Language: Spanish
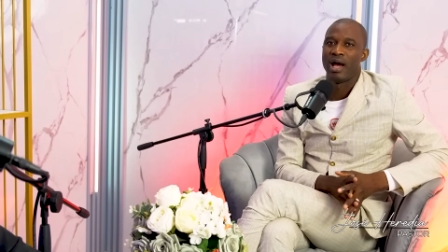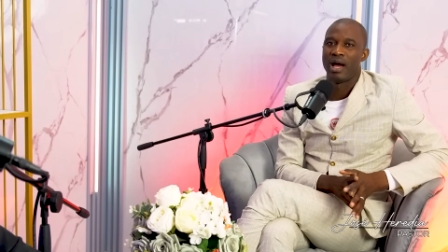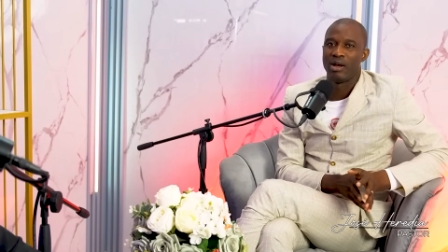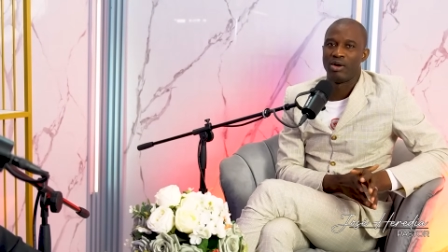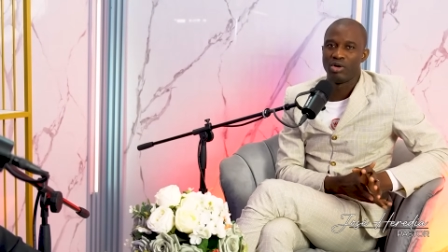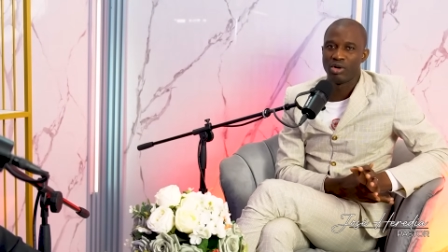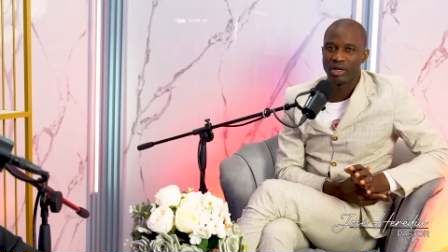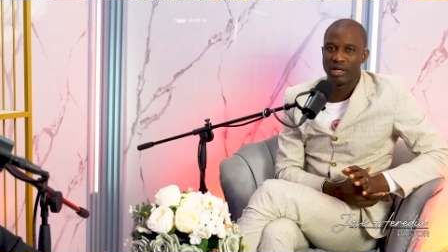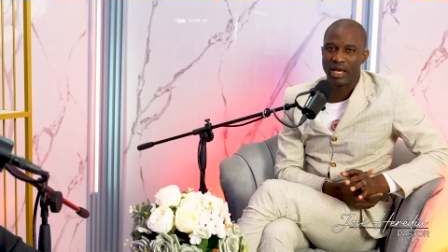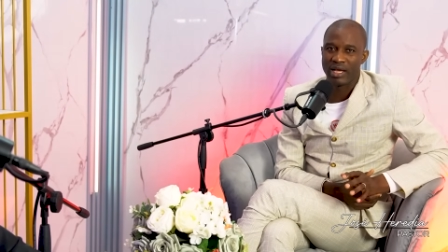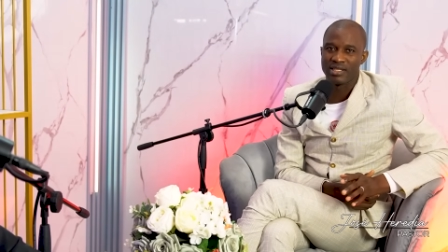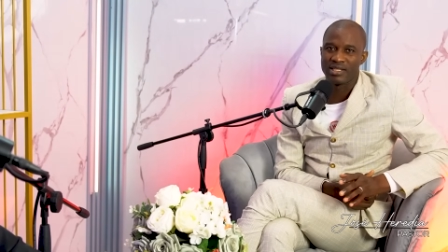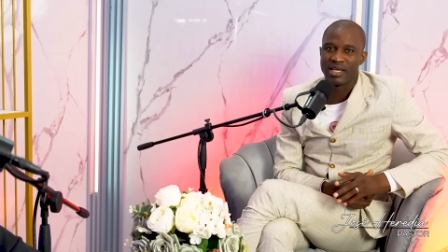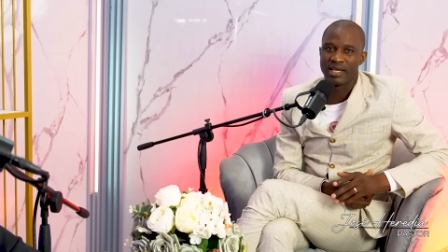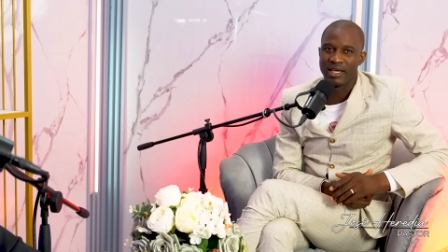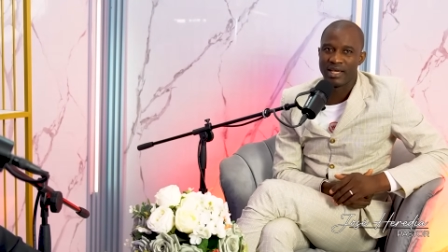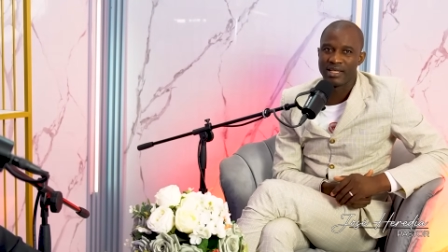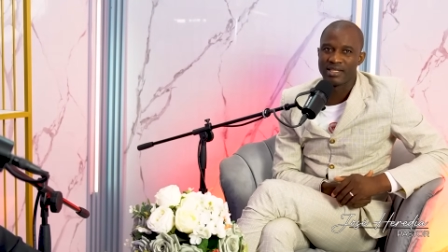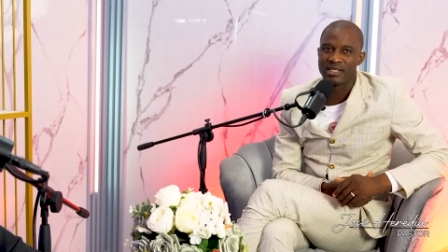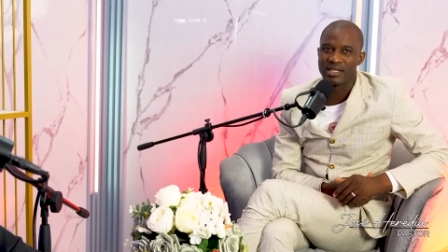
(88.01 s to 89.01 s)
lo que
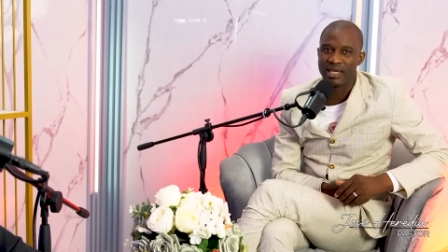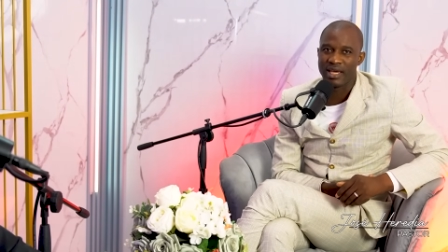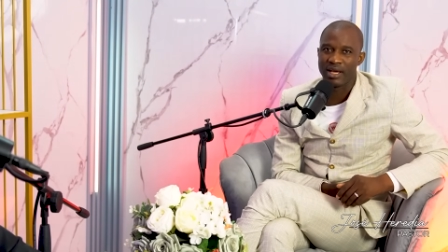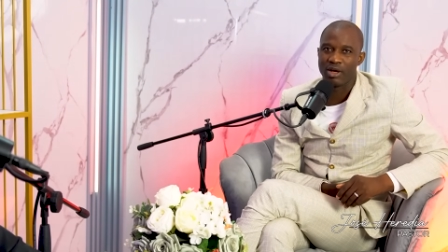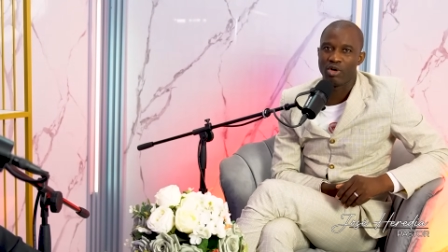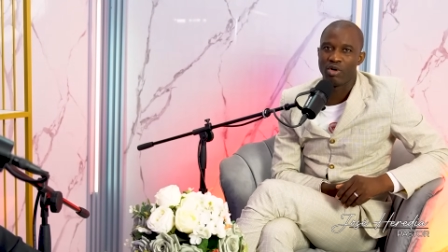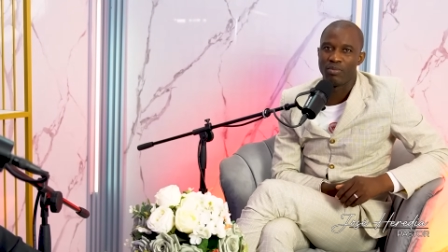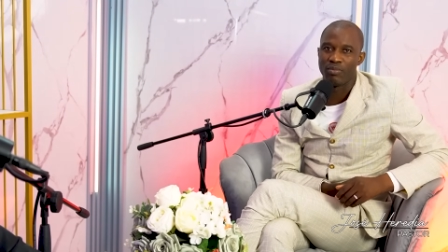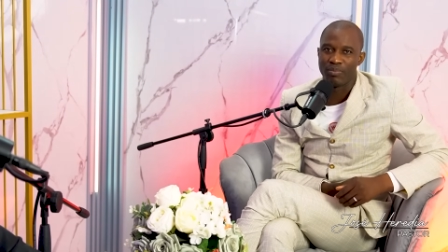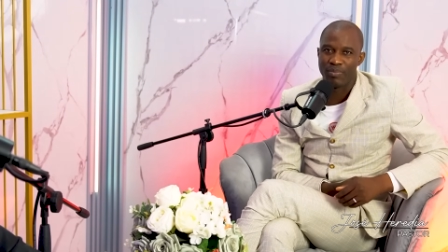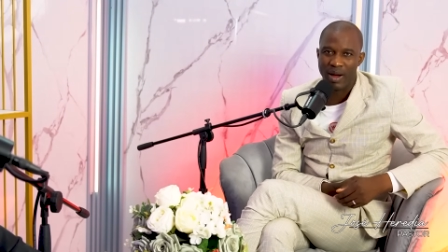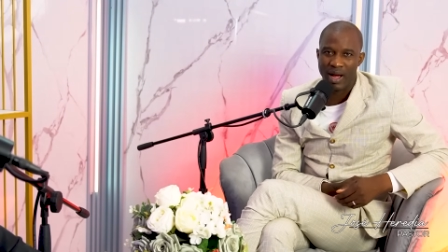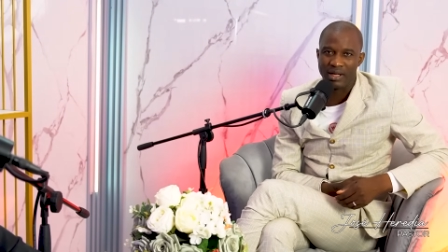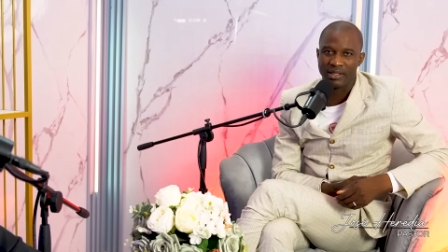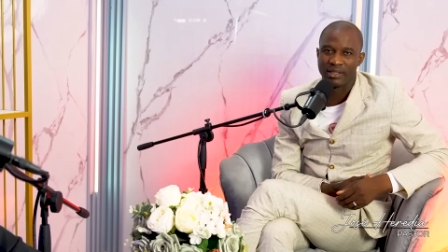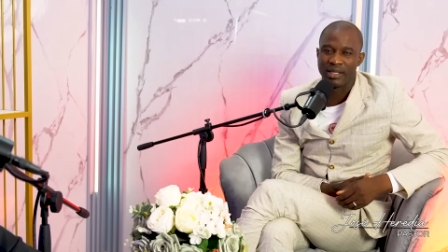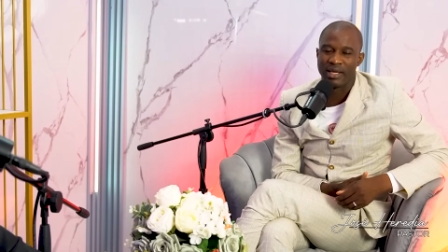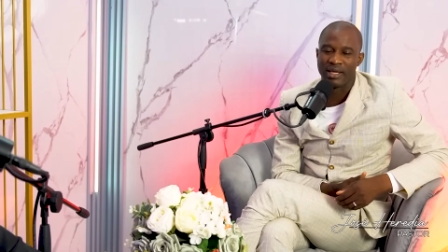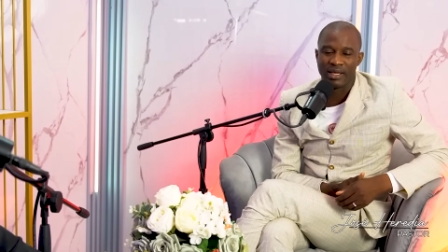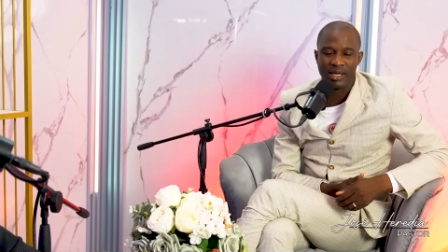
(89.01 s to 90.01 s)
hacen es que
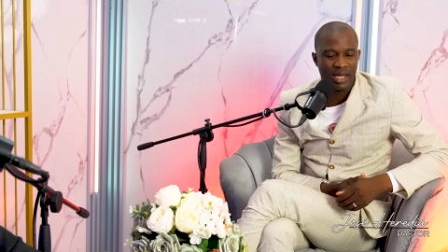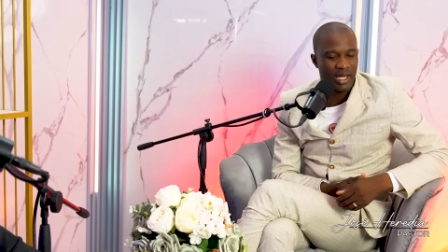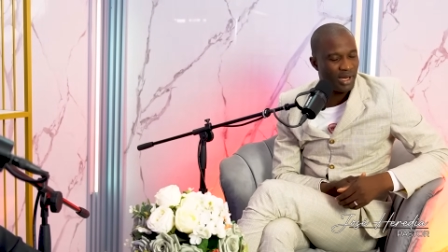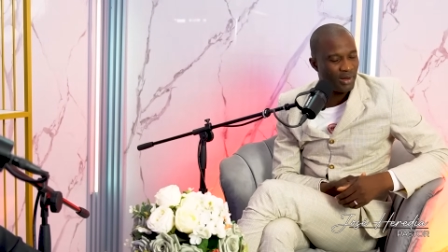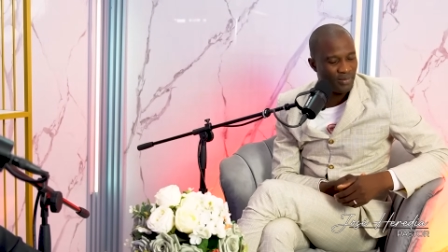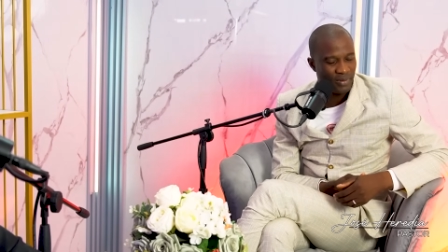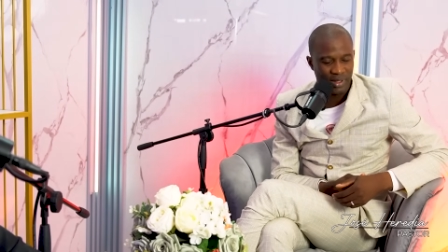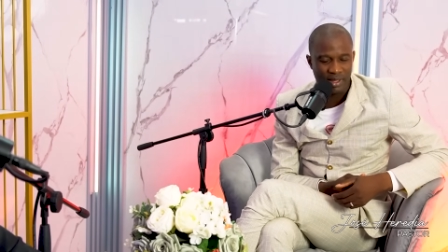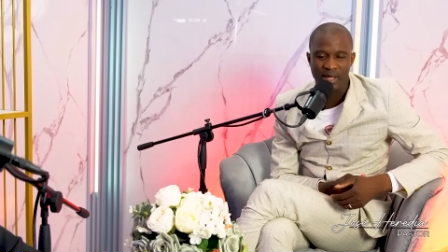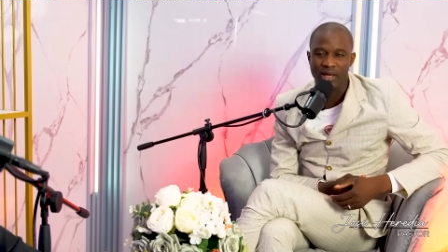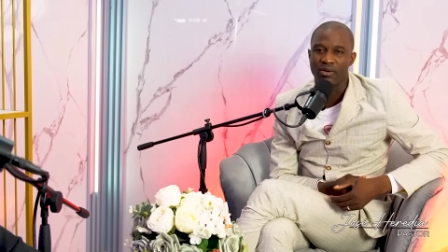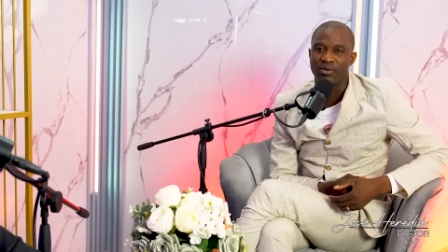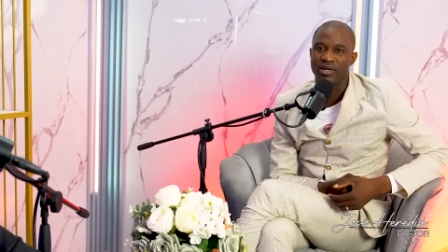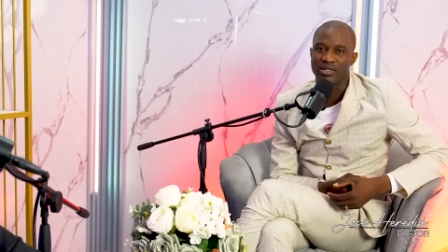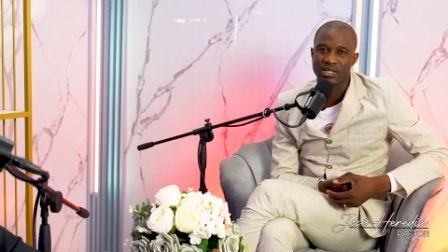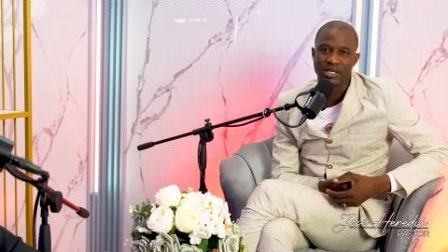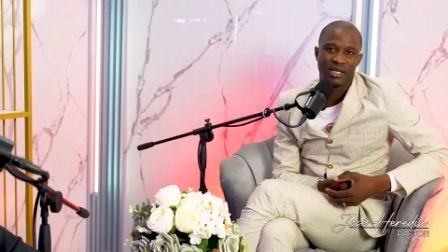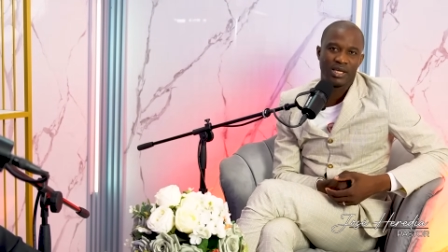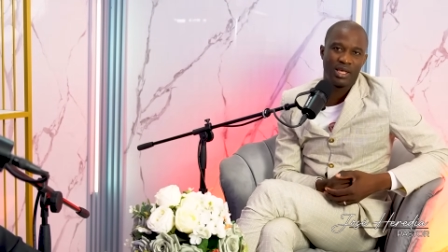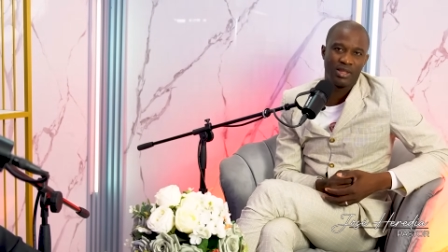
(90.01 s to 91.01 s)
comparten el video.
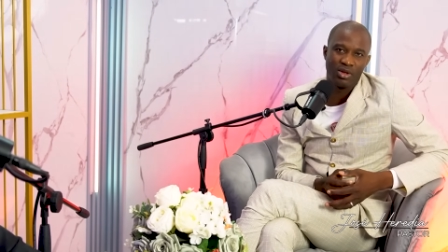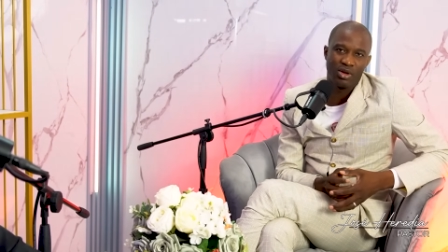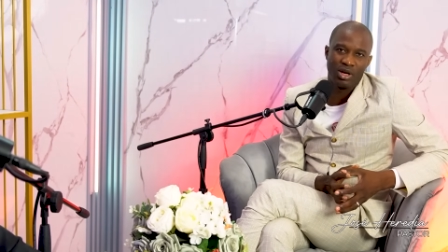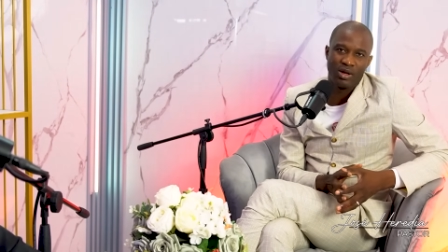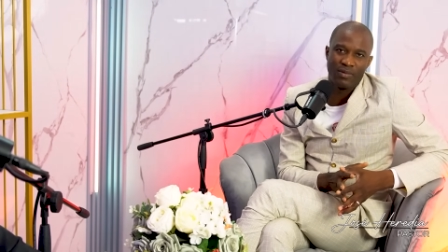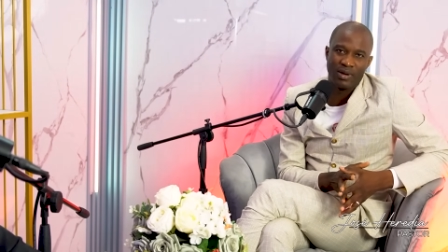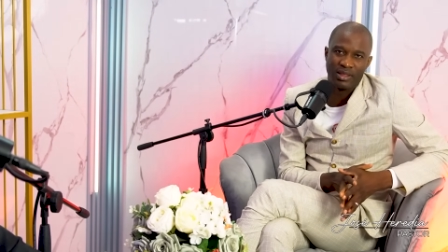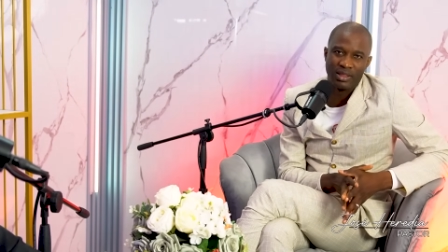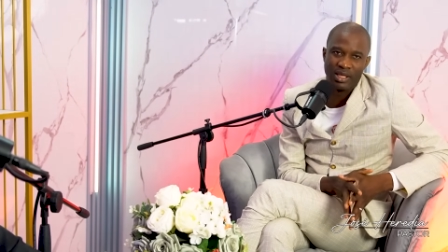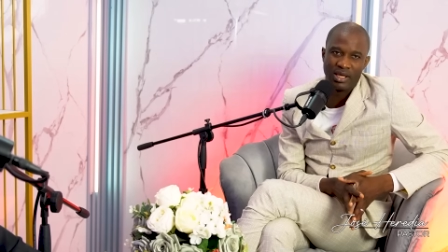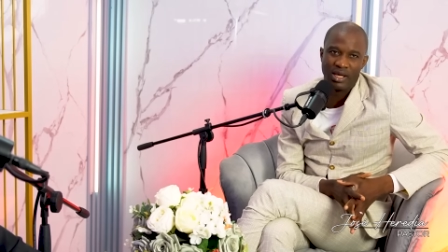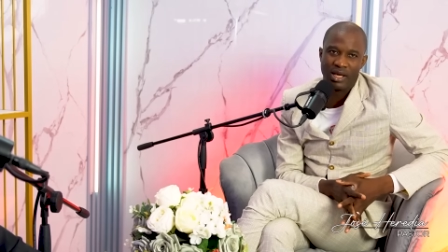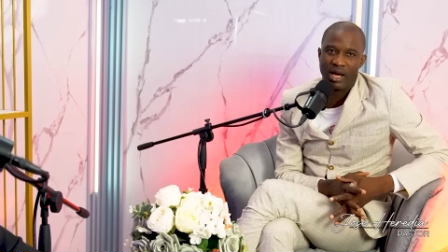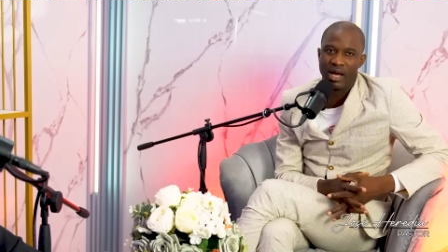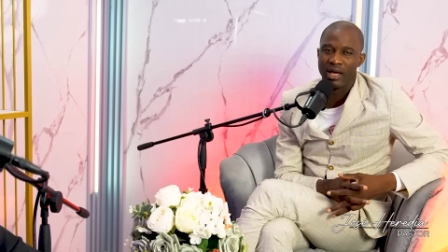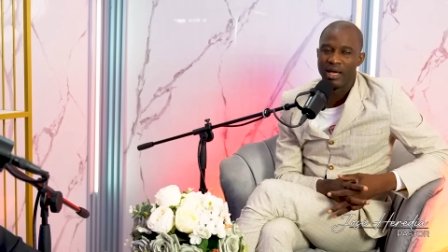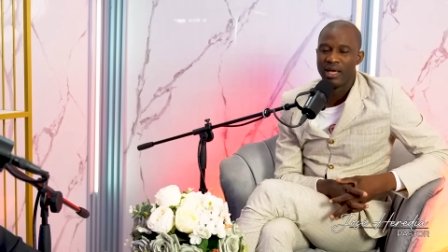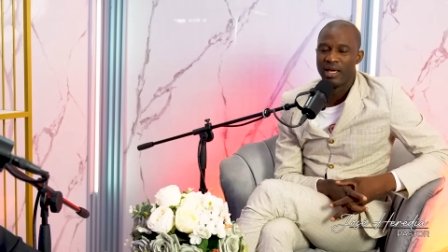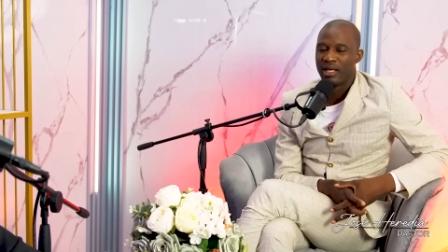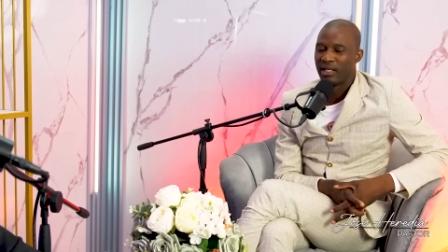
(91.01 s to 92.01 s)
Así que Dios le bendiga.